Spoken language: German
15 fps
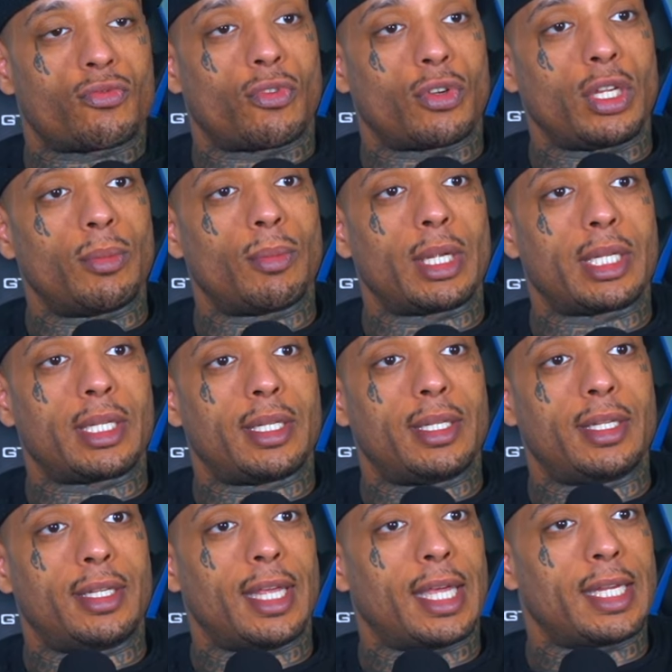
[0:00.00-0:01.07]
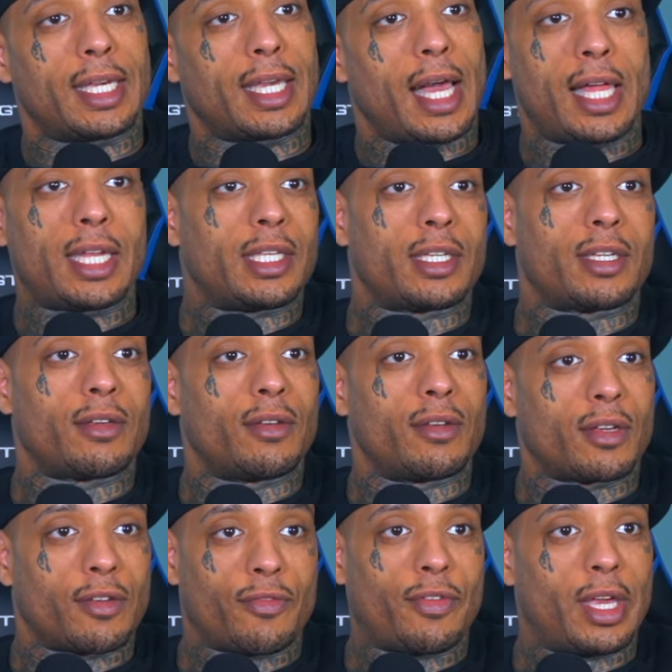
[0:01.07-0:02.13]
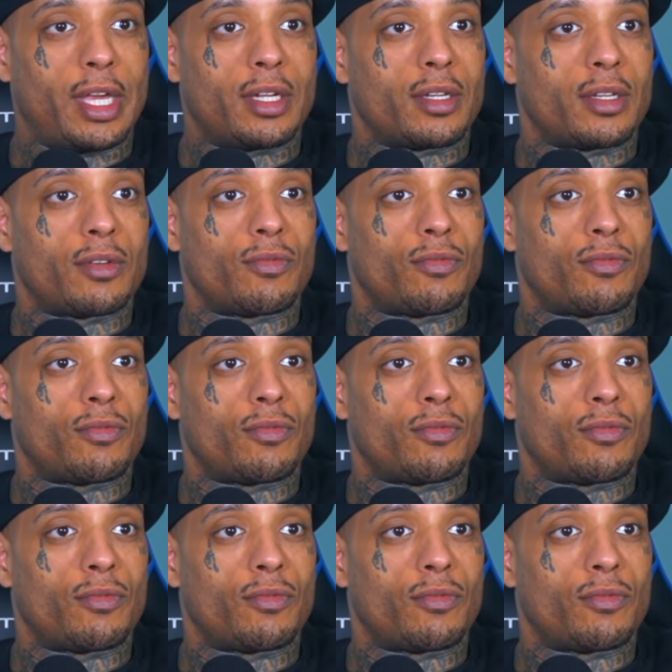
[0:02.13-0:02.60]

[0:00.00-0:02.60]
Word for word: von jemand, der dir gar nicht gefällt,